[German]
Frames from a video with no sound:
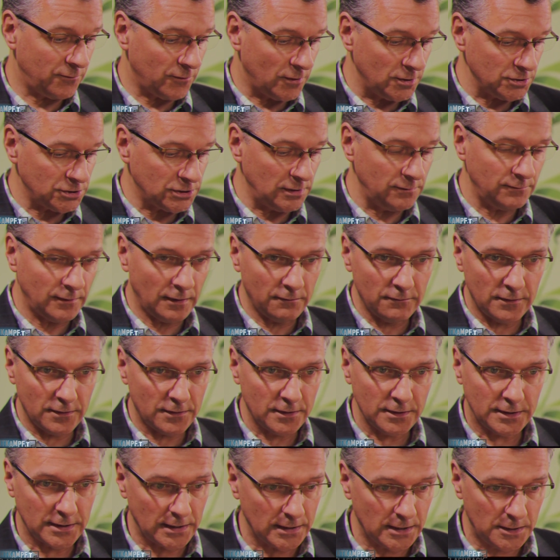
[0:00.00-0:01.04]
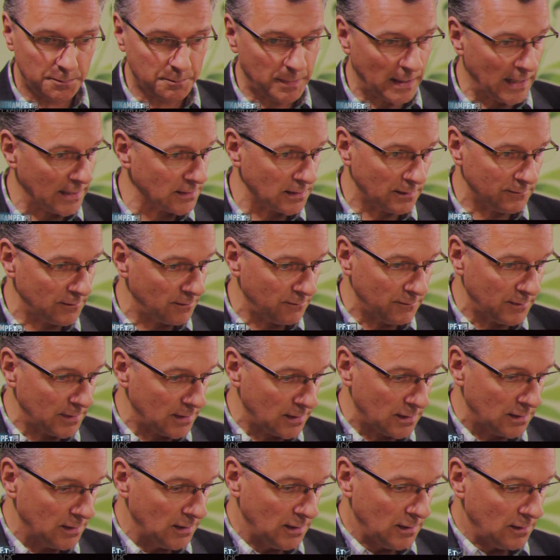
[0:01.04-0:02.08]
vorstellen, weil wir sind ja nicht Partner, wenn
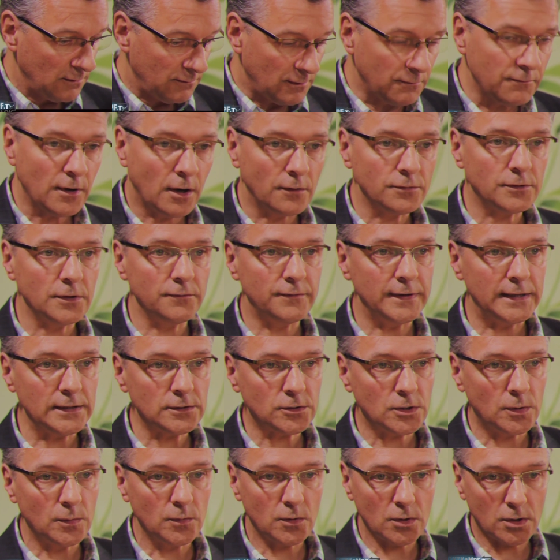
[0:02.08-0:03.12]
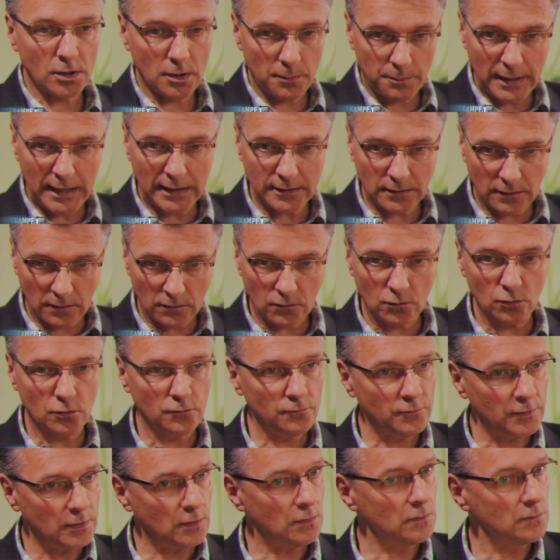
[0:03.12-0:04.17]
wir, wenn wir auf die Welt kommen, sondern Partner
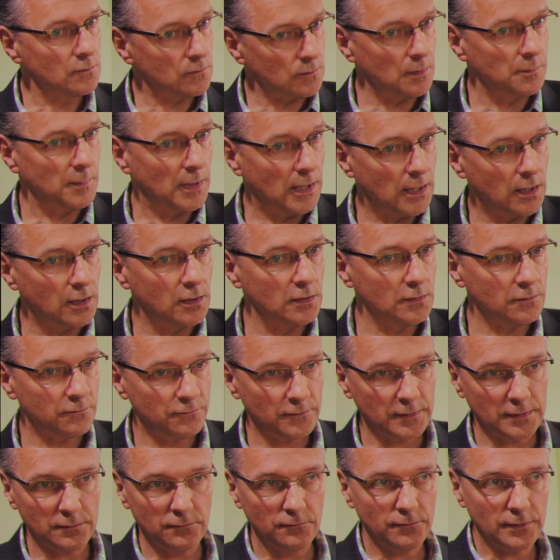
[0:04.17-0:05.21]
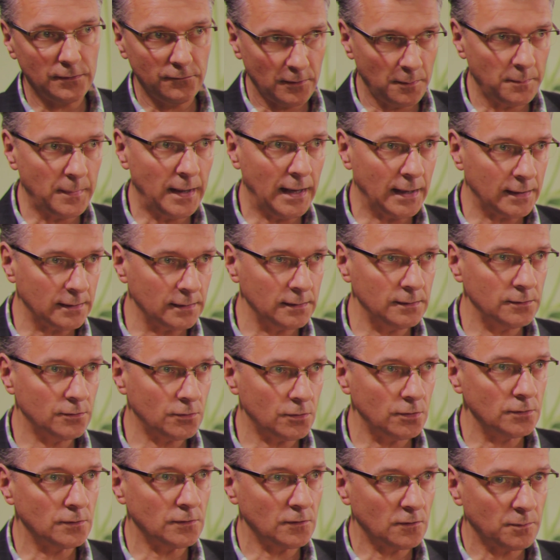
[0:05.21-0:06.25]
suchen wir uns immer aus, wenn, wenn wir merken, ich
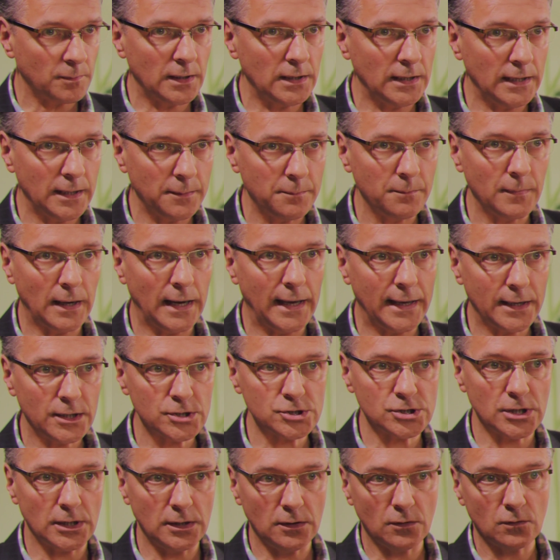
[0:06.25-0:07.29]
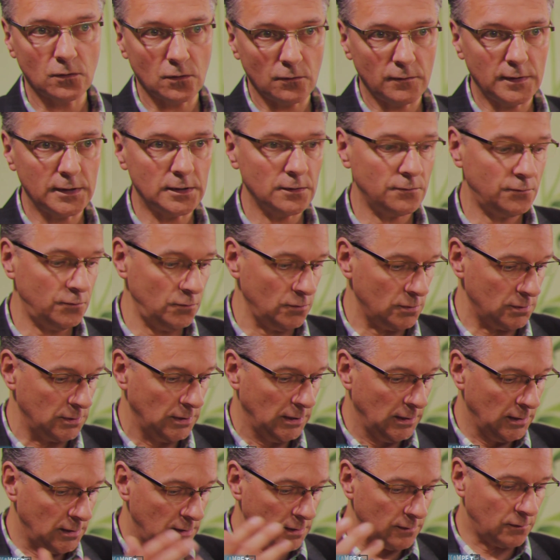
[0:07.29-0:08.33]
könnte jetzt mein Leben eigenständig und so weiter führen.
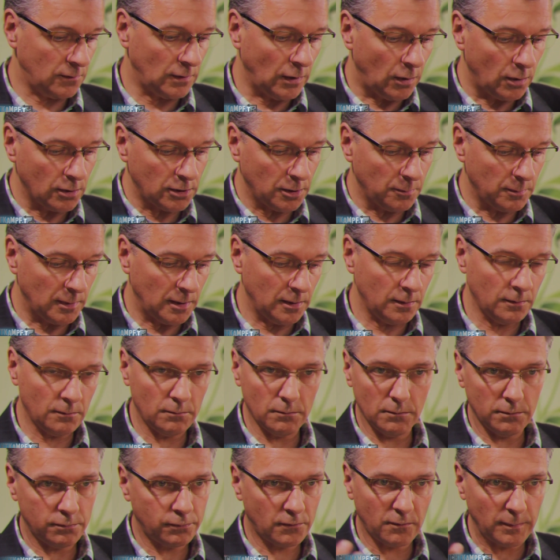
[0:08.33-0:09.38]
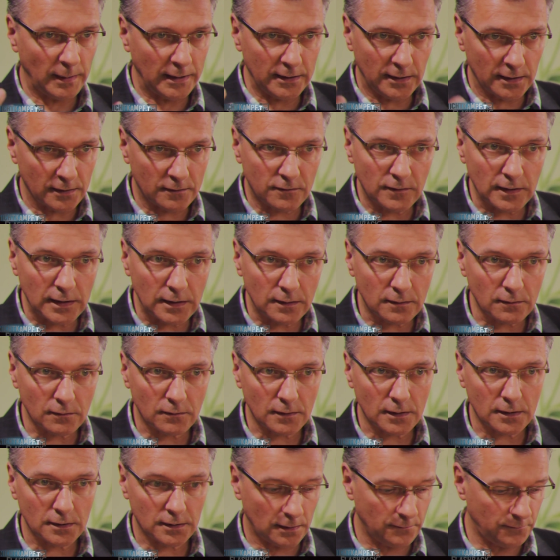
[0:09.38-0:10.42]
Also es dauert immer zwei Jahrzehnte,
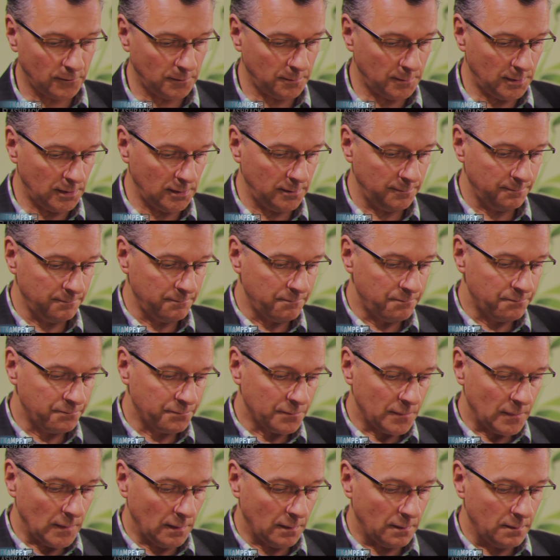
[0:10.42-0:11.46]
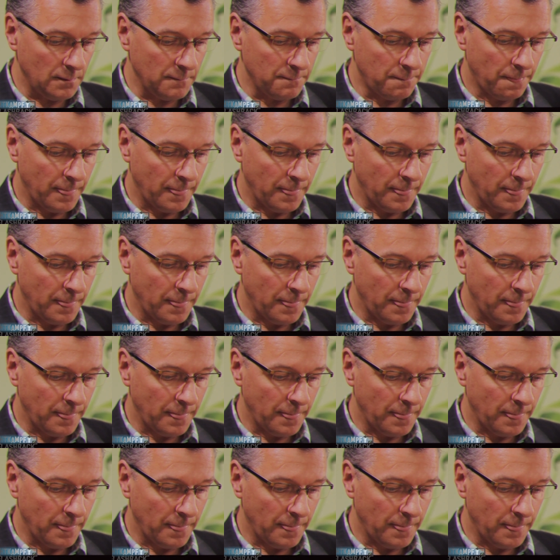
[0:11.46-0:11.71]
sage ich einfach mal. Ne?